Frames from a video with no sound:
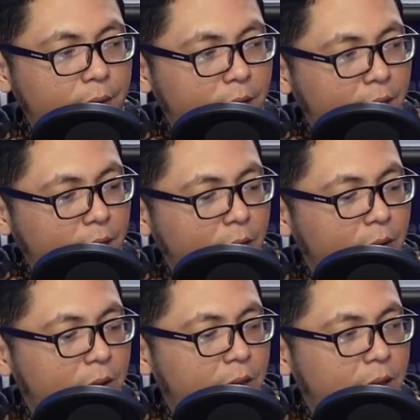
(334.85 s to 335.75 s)

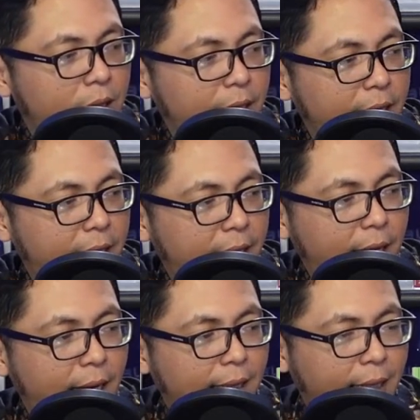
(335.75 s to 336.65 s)
terus ini
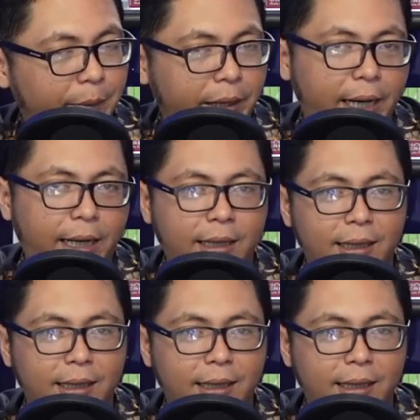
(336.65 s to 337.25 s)
kamera